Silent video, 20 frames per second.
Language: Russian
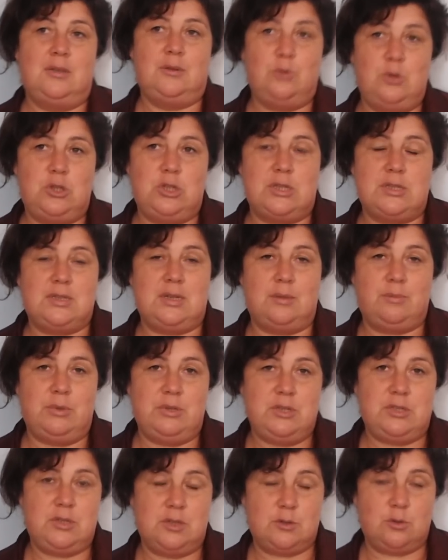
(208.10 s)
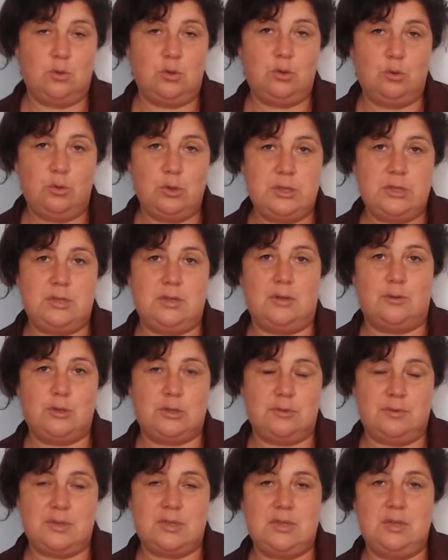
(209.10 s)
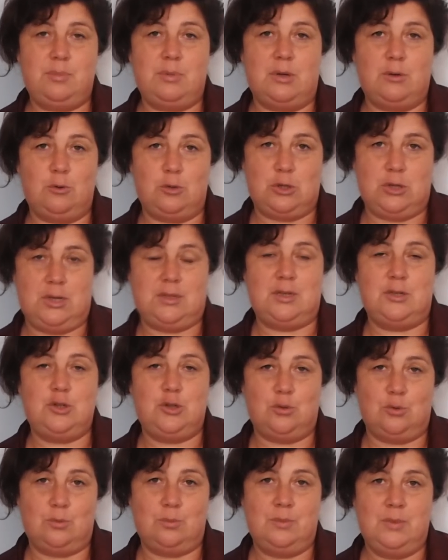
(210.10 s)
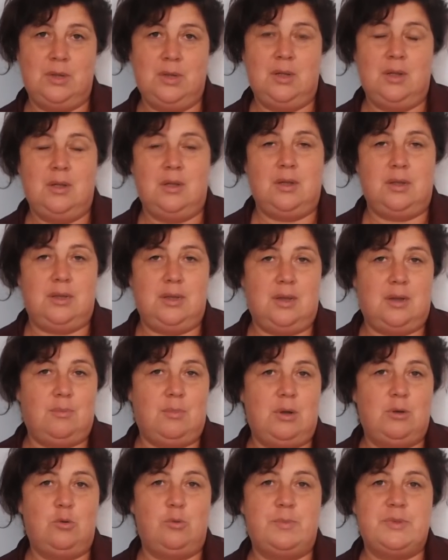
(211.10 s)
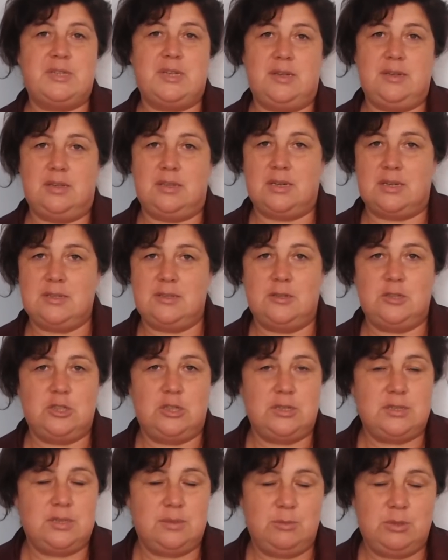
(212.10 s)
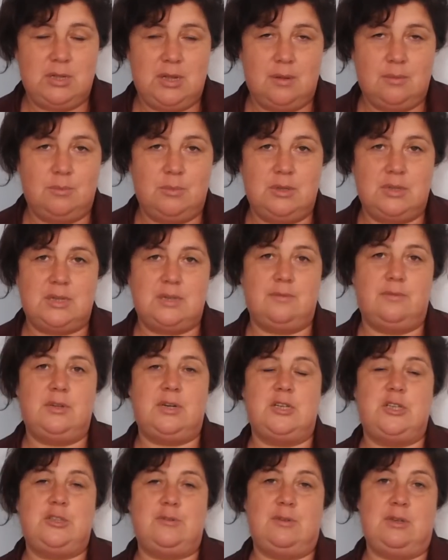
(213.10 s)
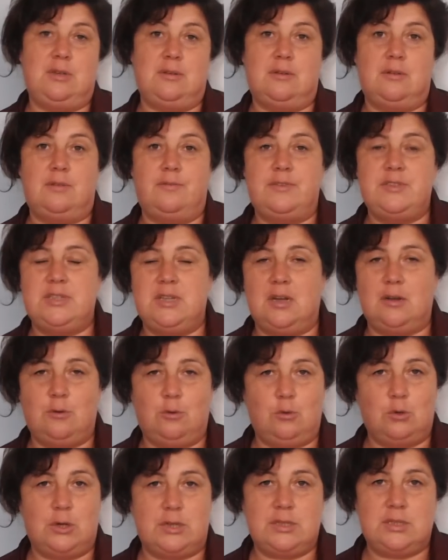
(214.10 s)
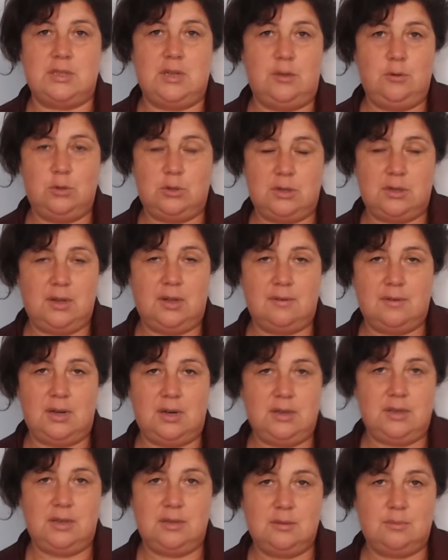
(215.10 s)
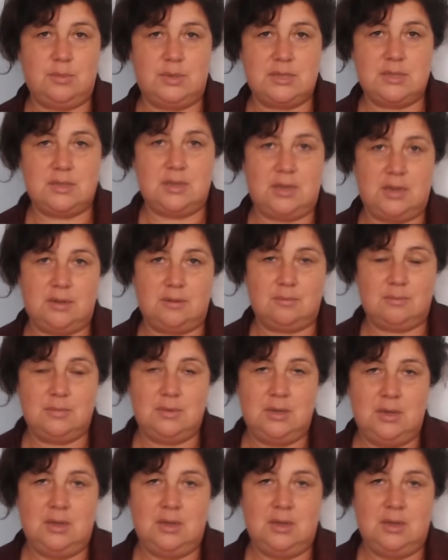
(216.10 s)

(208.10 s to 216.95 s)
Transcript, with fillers: Ну, сейчас как бы не сезон, осень, а вот с весны, похоже, я начну. Я могу посадить различные семена. Мы выращивали всякую рассаду и торговали ей на базаре.